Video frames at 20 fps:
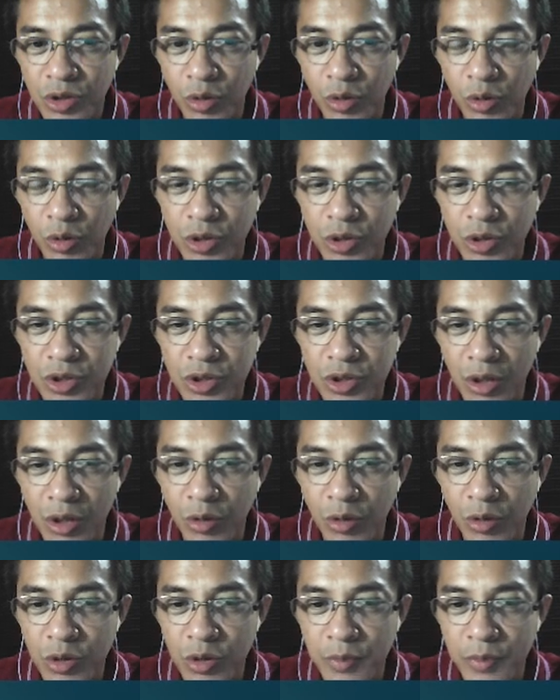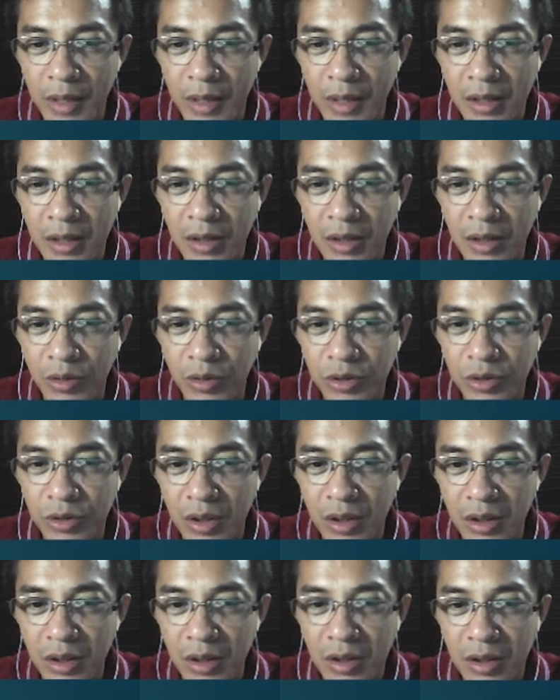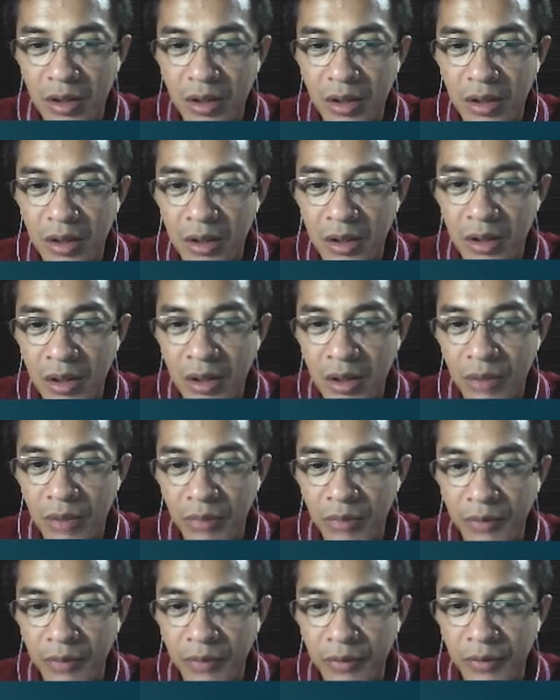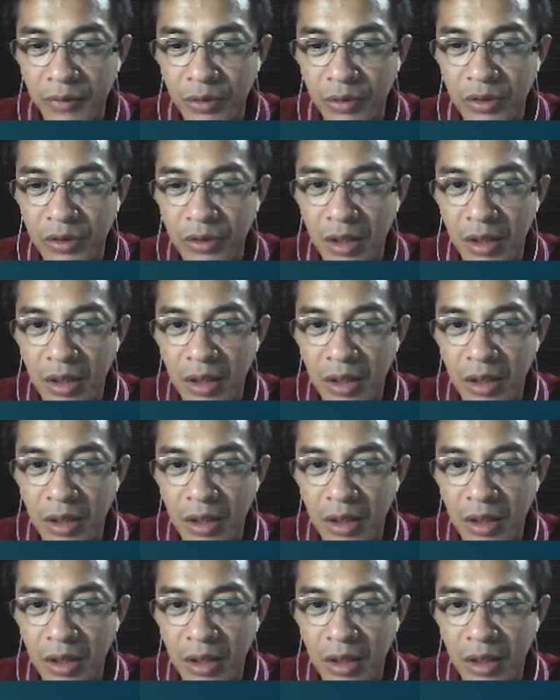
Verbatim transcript: cost, sa cost pa lang ng contract may fraud na.